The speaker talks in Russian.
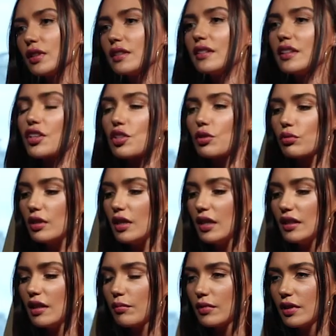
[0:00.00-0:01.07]
Ты говоришь, что
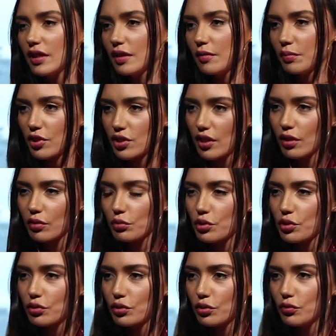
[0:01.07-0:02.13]
там, ты прочитала
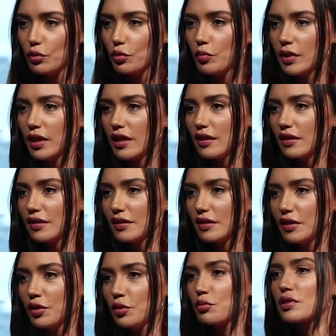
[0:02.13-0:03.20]
кучу интервью,
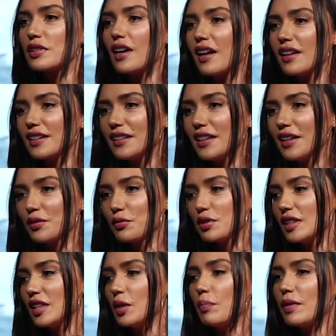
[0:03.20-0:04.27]
меня не узнала, да, то
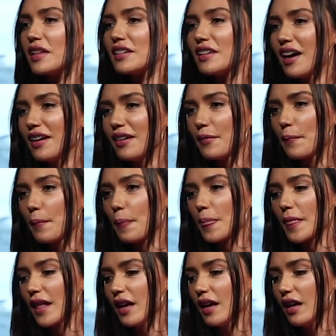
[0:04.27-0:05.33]
есть ты не поняла. Угу.
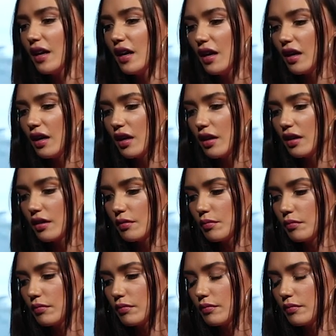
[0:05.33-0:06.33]
А,